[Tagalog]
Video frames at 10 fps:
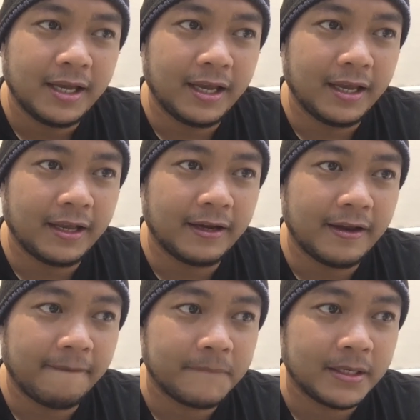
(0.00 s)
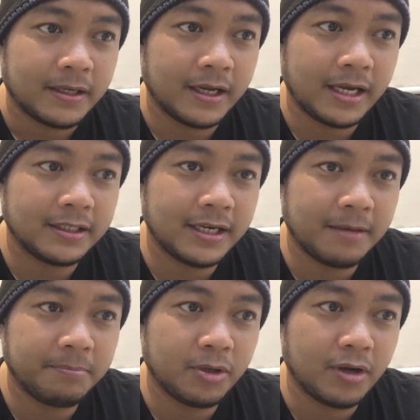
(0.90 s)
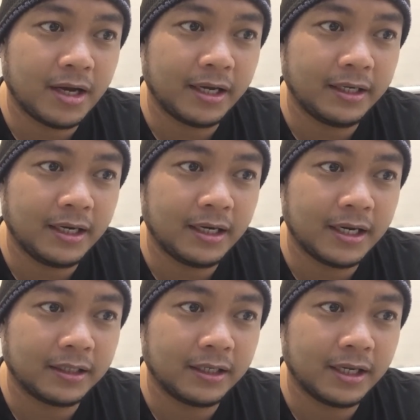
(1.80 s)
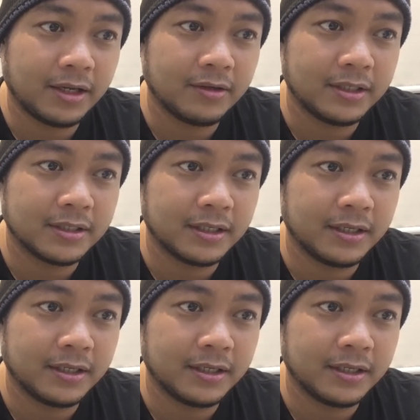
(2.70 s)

And kagaya na sinabi ko, ang kakainin lang natin ngayon is